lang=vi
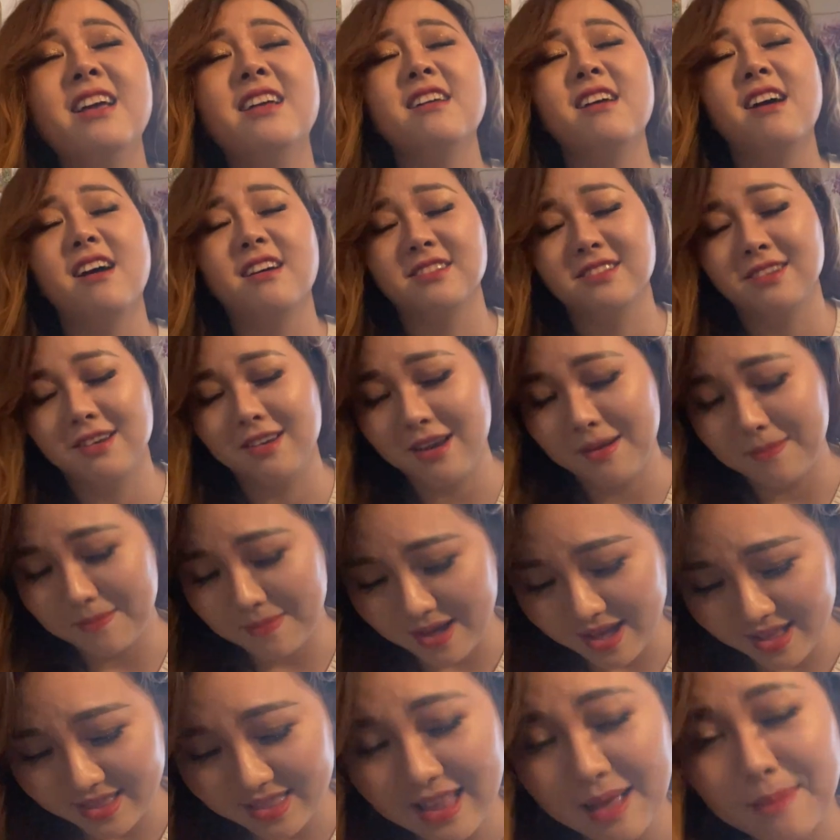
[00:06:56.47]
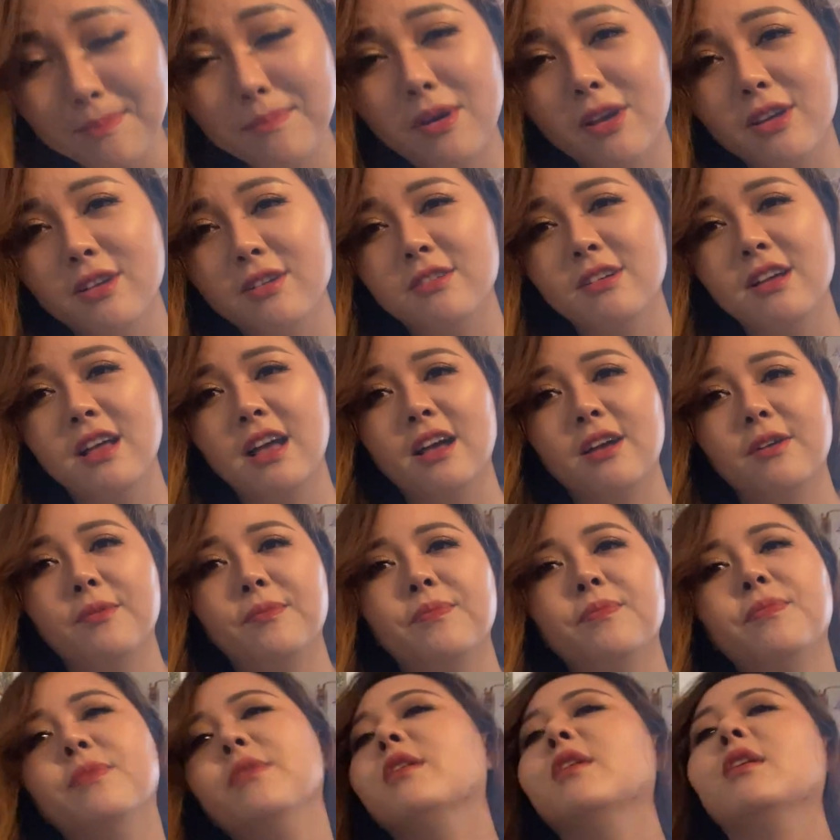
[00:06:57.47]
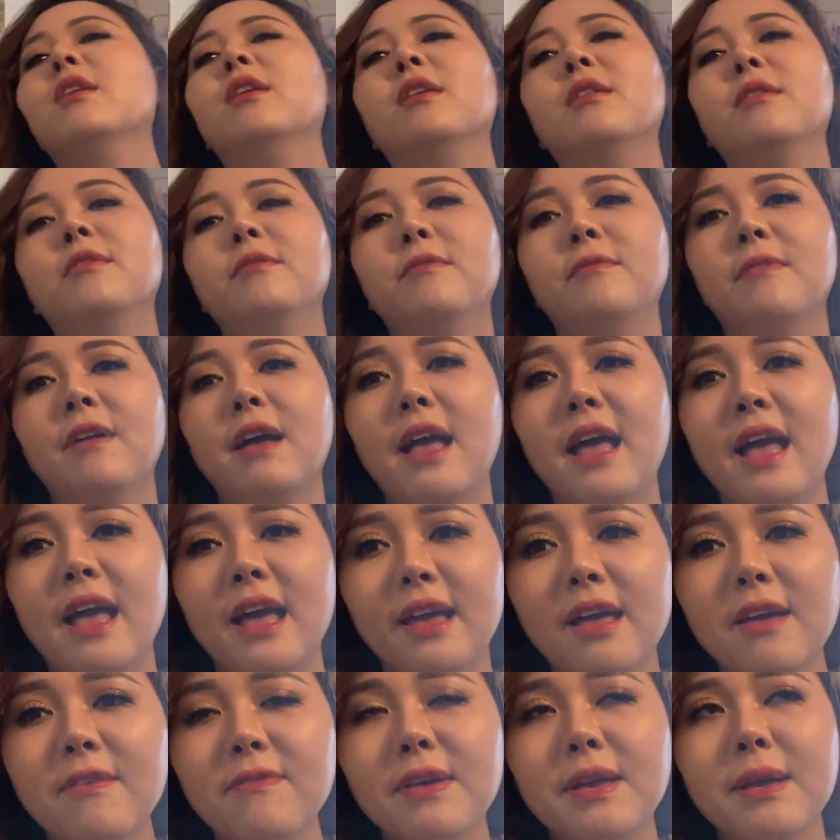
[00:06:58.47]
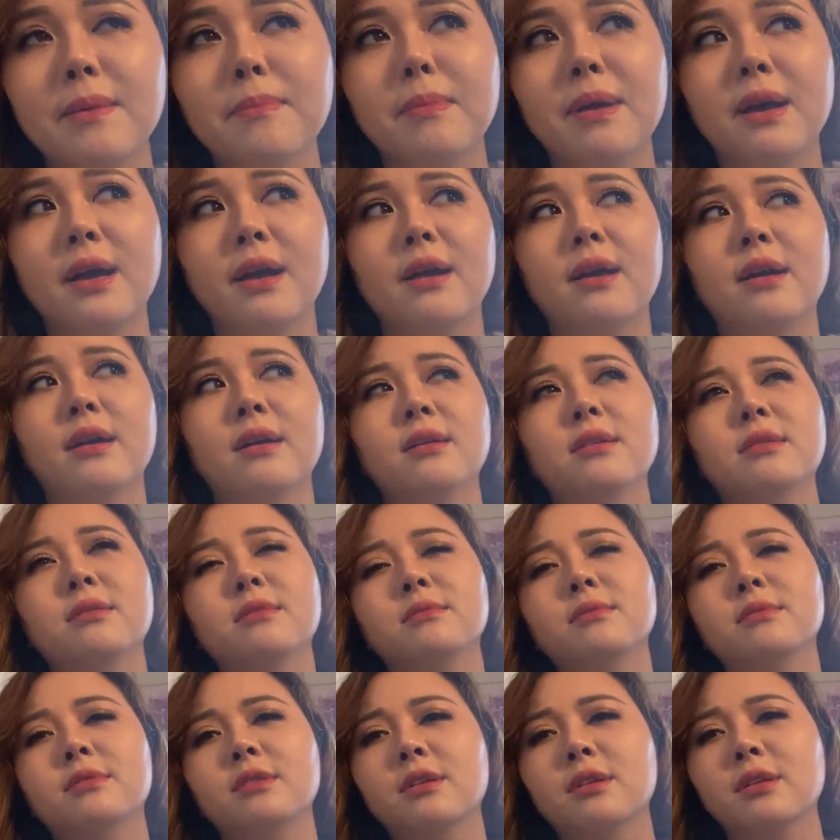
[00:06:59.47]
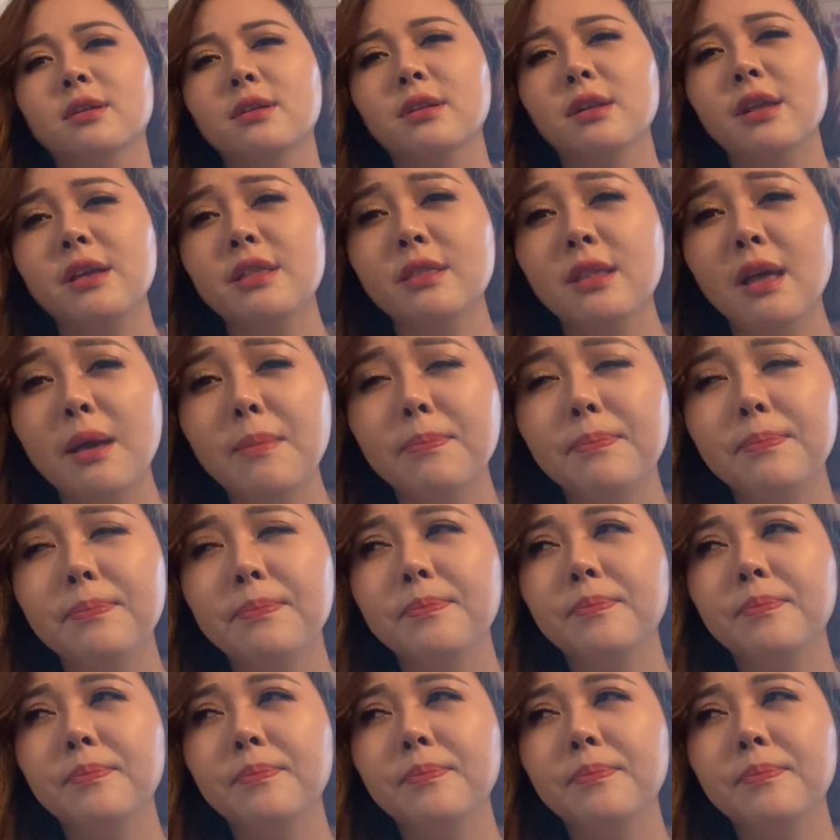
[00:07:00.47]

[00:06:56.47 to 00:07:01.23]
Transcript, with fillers: Thật sự là mệt lắm mọi người ạ. À. Và cái việc mà clean up,